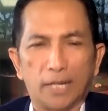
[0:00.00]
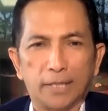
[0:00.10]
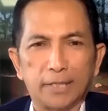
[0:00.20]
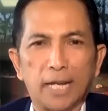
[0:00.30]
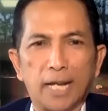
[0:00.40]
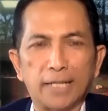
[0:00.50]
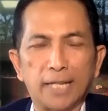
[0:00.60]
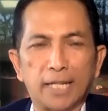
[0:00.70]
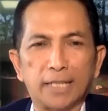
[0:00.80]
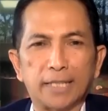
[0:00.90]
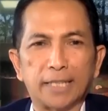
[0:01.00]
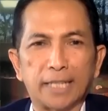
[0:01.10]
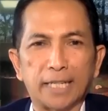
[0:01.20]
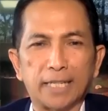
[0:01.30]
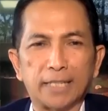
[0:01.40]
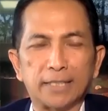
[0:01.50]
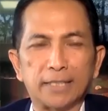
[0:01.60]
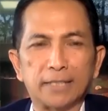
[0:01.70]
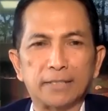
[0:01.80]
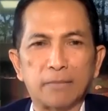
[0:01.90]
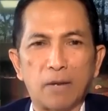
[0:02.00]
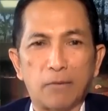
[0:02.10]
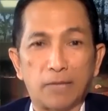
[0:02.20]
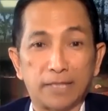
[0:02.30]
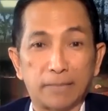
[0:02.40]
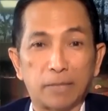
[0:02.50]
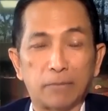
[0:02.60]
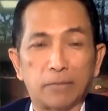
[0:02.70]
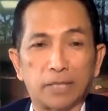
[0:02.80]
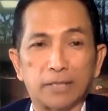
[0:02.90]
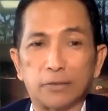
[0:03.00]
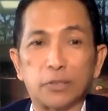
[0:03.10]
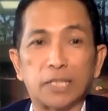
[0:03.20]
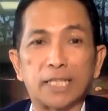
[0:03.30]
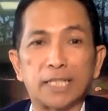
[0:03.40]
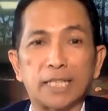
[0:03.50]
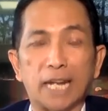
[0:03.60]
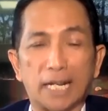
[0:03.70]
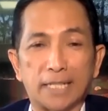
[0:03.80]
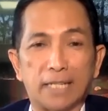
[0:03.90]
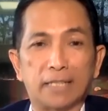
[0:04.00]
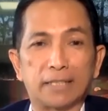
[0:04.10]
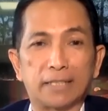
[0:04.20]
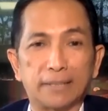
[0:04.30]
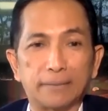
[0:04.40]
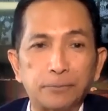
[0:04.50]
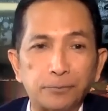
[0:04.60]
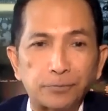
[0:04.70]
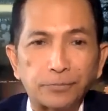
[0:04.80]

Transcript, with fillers: Anies Ahaye akan dideklarasi awal September. Itu jadi nggak ada kata dia.